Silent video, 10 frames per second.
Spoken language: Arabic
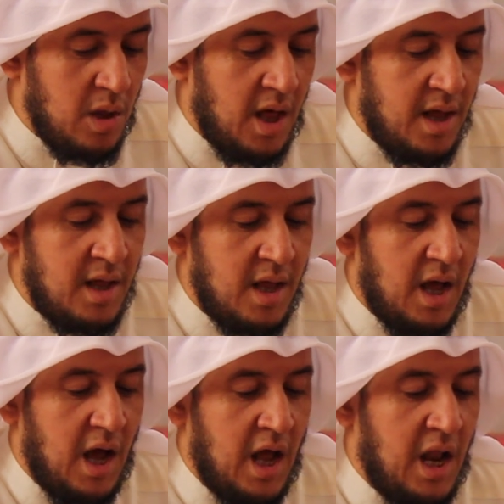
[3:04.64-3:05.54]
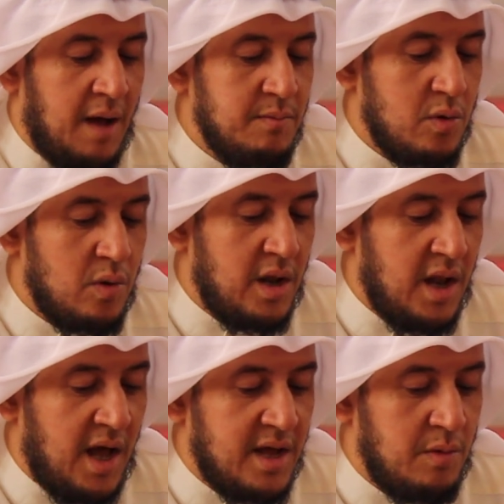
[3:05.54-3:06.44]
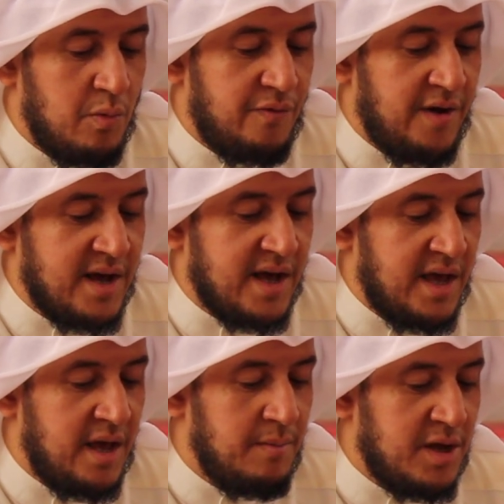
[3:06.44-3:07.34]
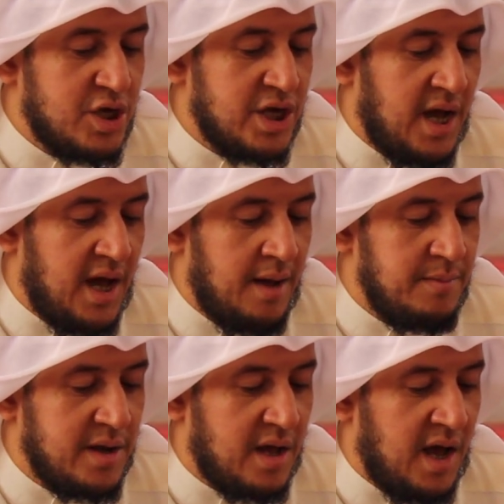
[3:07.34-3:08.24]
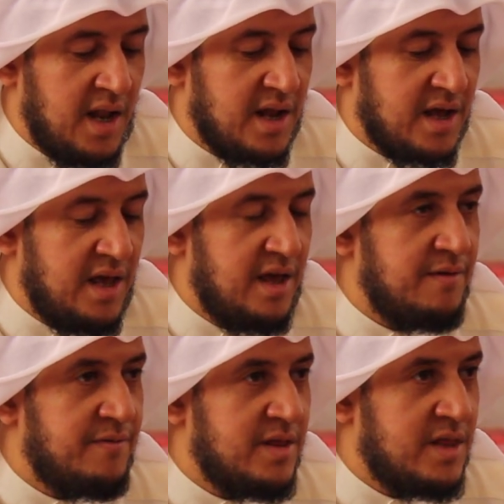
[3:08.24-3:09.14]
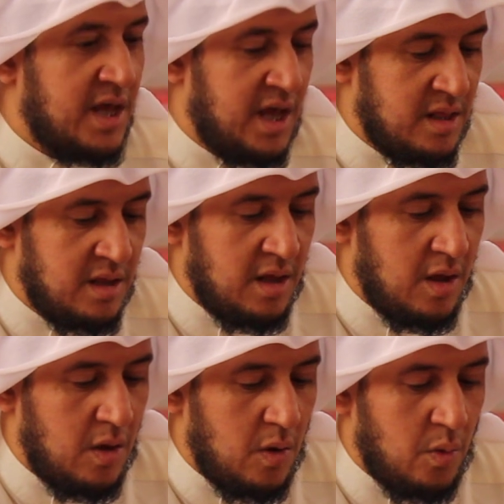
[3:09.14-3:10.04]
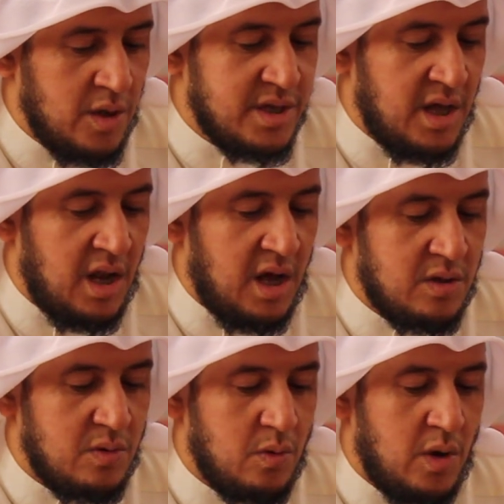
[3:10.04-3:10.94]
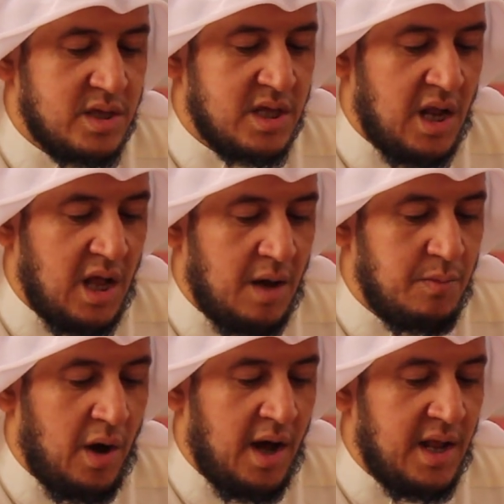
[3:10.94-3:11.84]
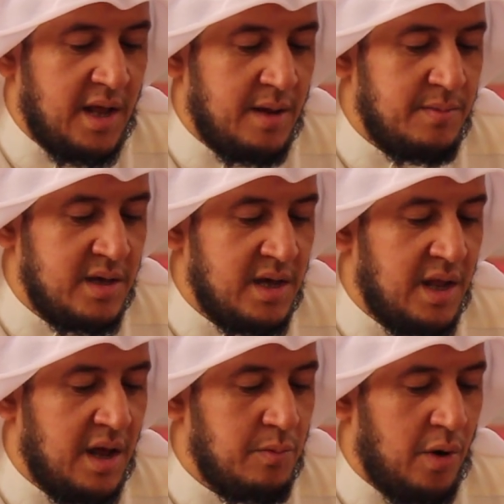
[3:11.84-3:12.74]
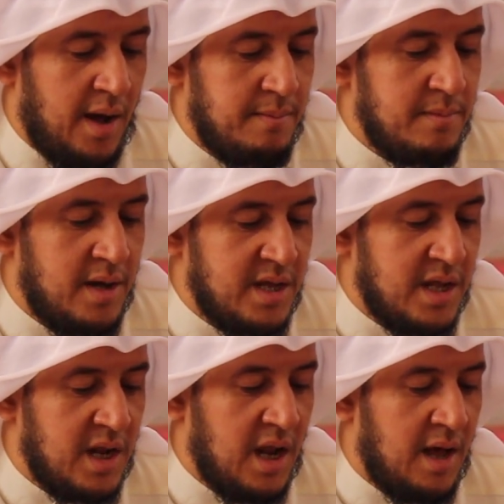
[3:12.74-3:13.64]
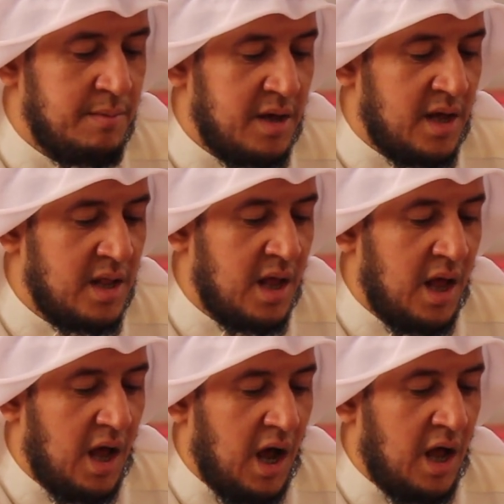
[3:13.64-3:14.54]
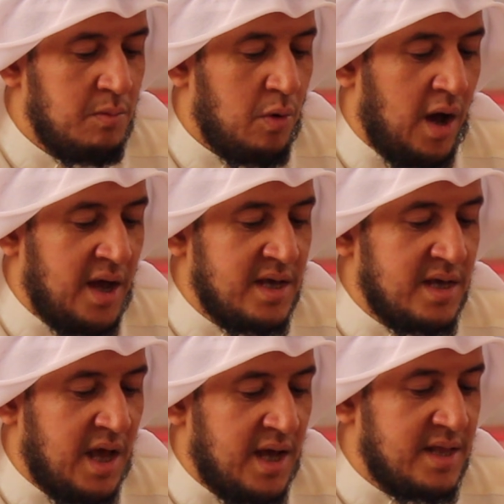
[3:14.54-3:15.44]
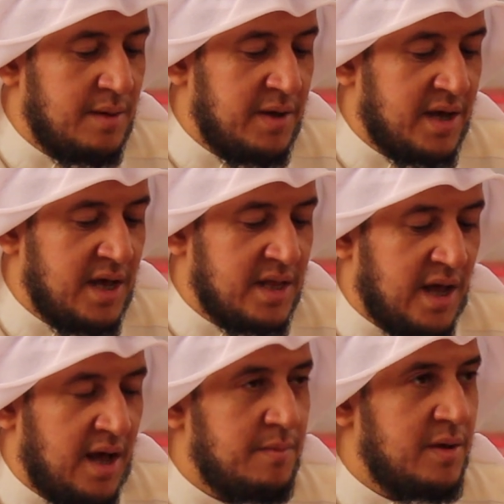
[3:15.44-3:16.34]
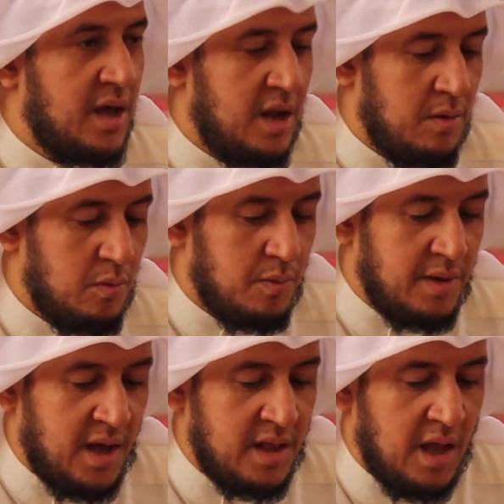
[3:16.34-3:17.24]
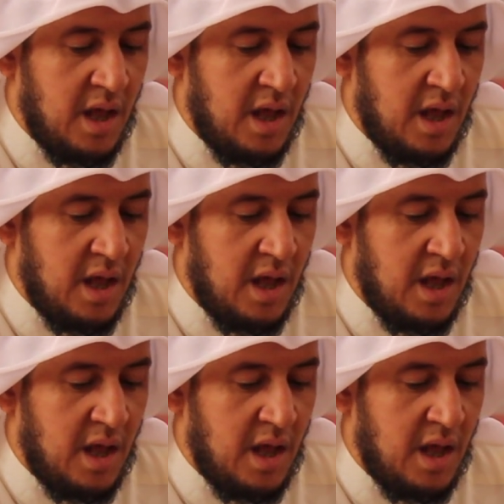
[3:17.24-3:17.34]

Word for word: الله الحمد لله المفقه من شاء من خلقه في الدين والصلاة والسلام على نبينا محمد الأمين المؤيد بكتابه المبين